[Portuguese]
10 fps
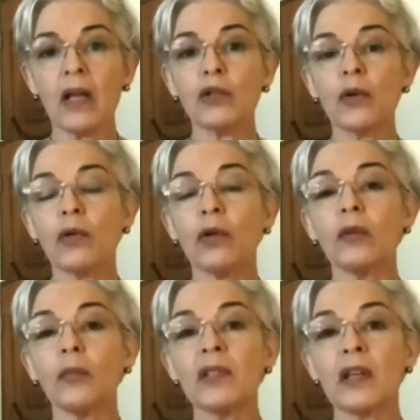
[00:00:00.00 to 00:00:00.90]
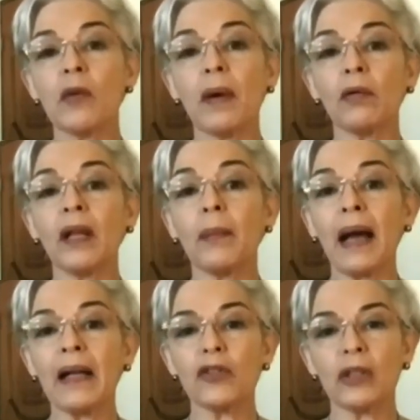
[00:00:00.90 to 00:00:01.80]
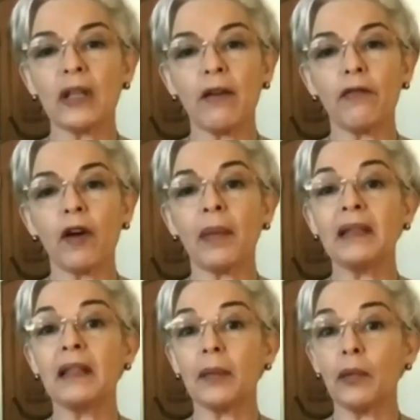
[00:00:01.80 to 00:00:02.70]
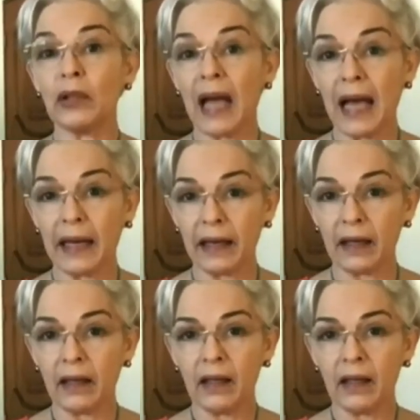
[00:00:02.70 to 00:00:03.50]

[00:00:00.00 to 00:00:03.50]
sua contribuição para o debate da reforma tributária.